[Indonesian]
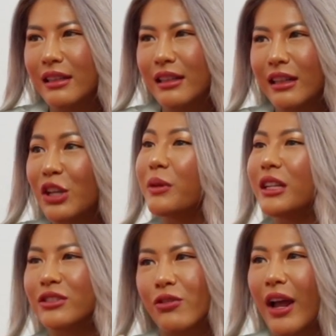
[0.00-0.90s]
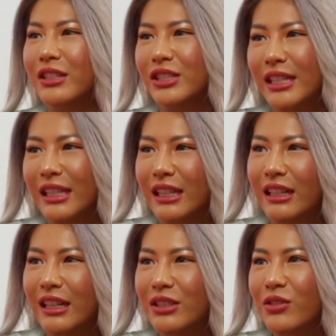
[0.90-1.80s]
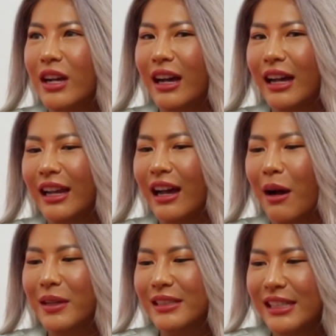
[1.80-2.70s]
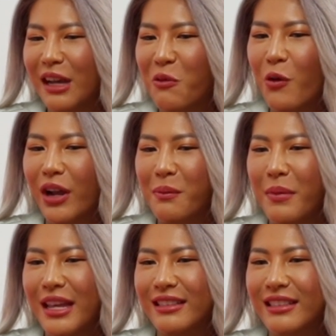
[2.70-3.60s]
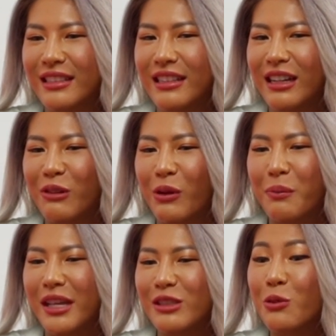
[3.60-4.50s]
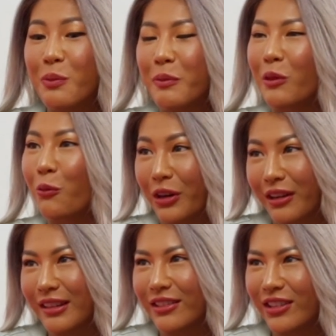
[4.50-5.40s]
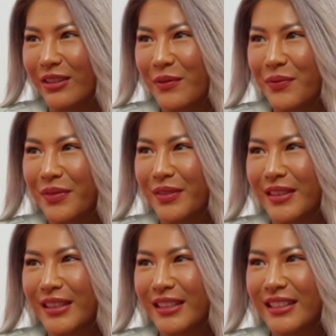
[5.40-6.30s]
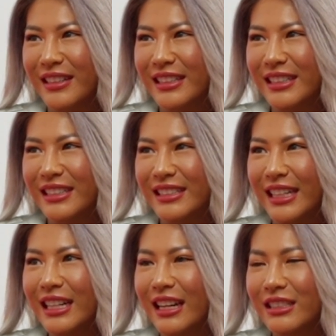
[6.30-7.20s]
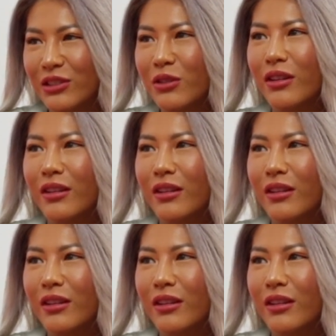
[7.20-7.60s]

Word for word: uh, human interaction dan hmm. juga kayak apa sih yang what hmm. make uh, what makes two people work gitu Right, right. Jadi dari situ